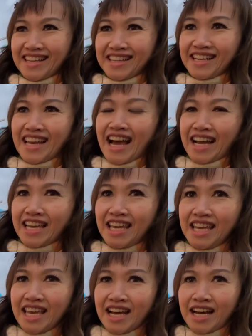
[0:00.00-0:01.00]
tức là
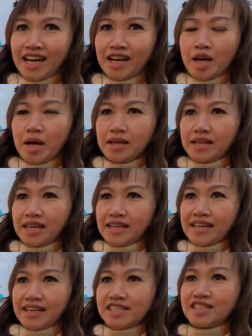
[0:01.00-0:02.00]
cái à, cái
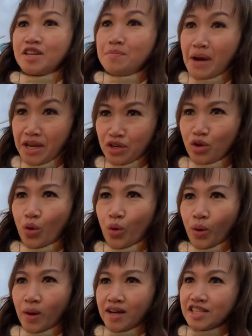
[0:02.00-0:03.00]
cái cái sứ mệnh
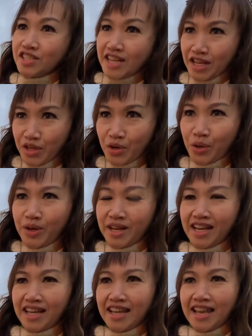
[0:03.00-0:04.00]
của Chen Yun
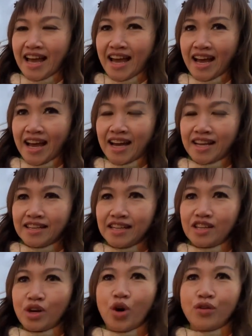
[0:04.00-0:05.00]
á là
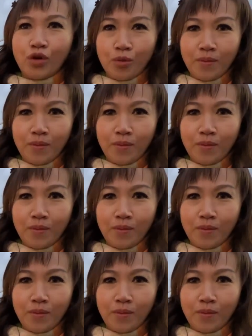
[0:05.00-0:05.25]
khôi phục